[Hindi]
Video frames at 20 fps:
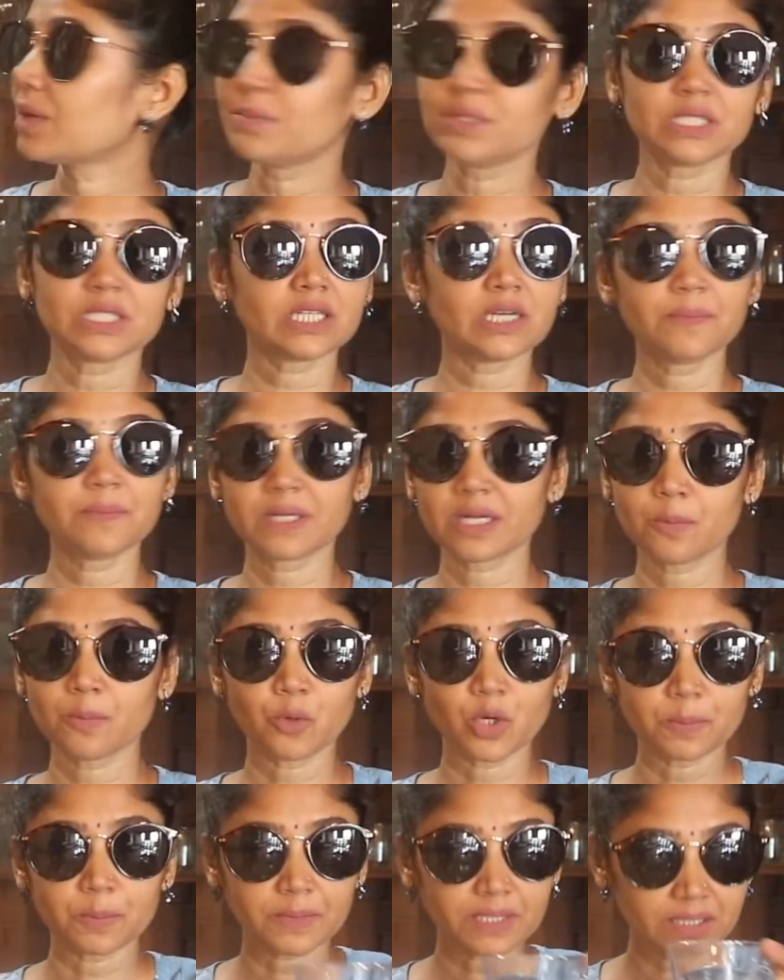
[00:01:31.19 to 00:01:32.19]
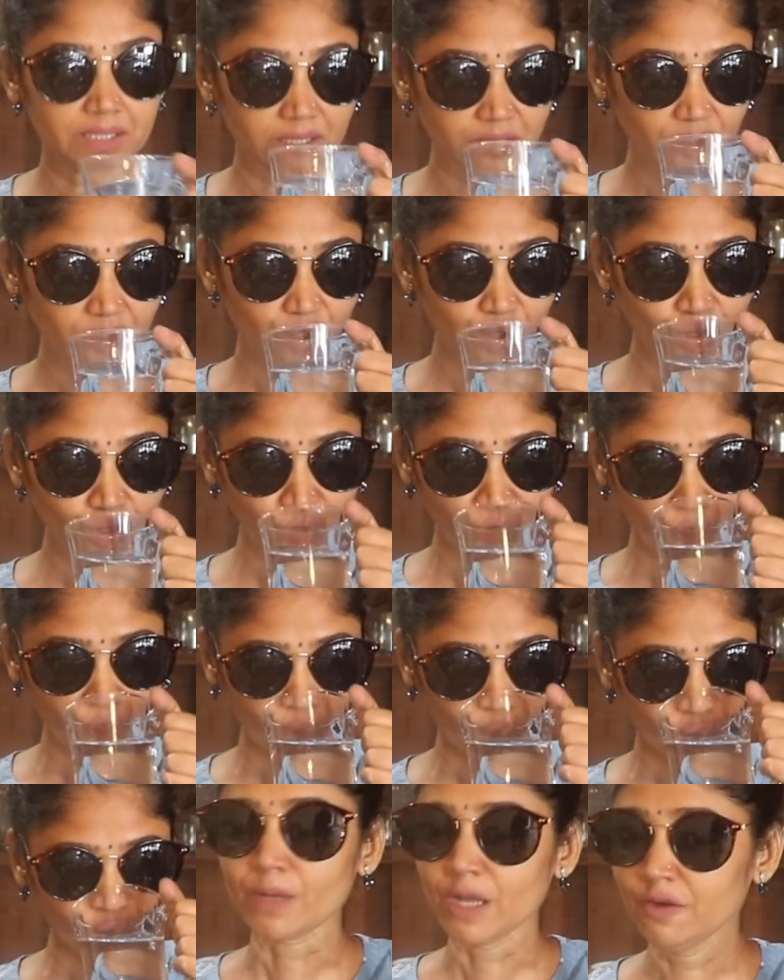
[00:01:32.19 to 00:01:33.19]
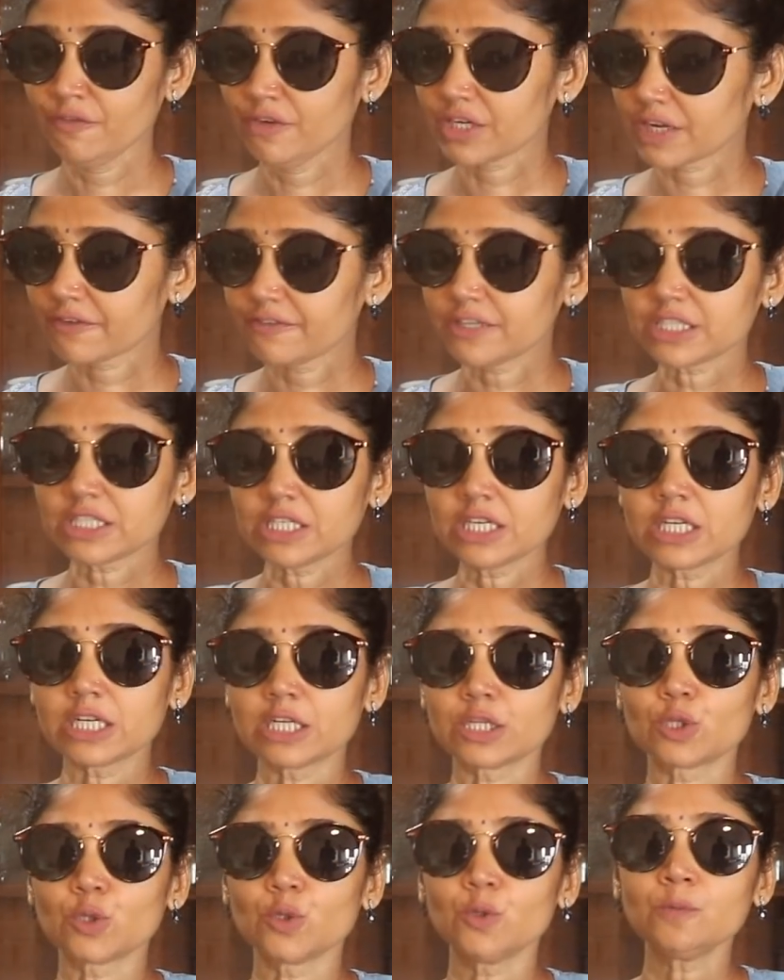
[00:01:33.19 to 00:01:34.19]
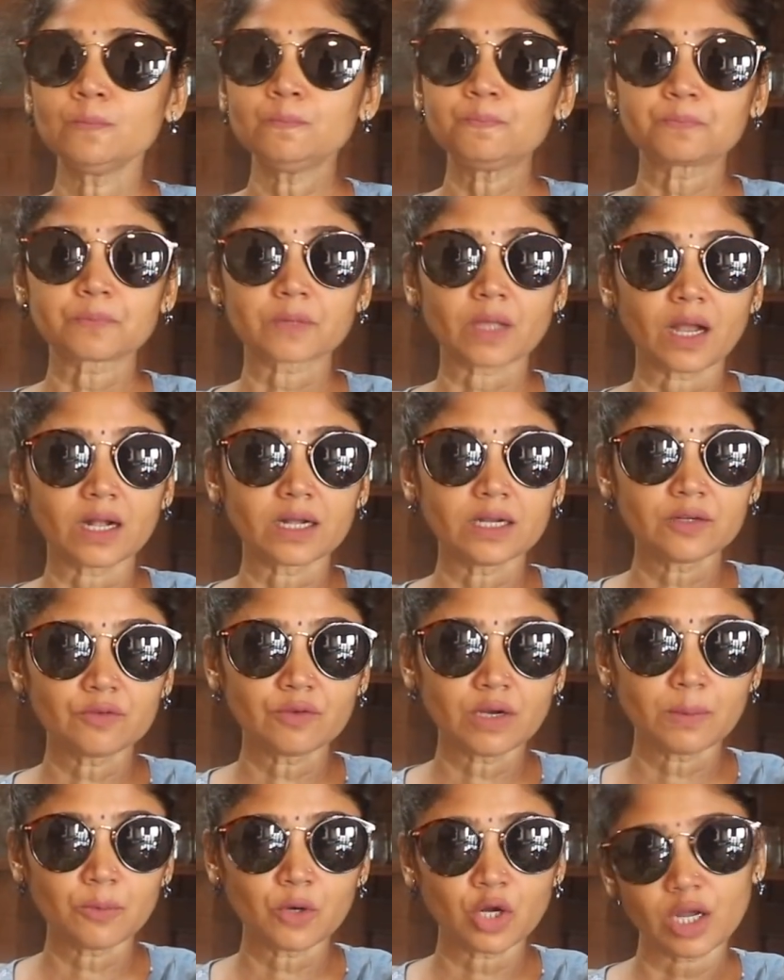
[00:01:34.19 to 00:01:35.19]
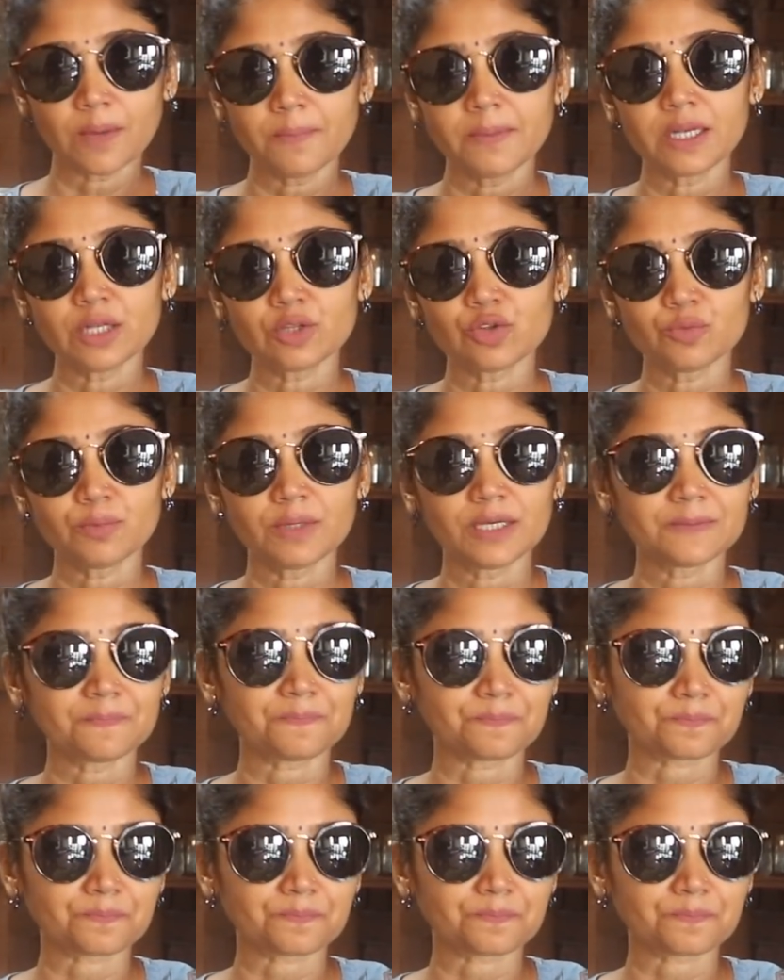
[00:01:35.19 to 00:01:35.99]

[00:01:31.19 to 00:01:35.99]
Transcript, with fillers: बजे का मेरा अपॉइंटमेंट है फटाफट से निकलती हूँ अगर वहाँ मौका मिला तो मैं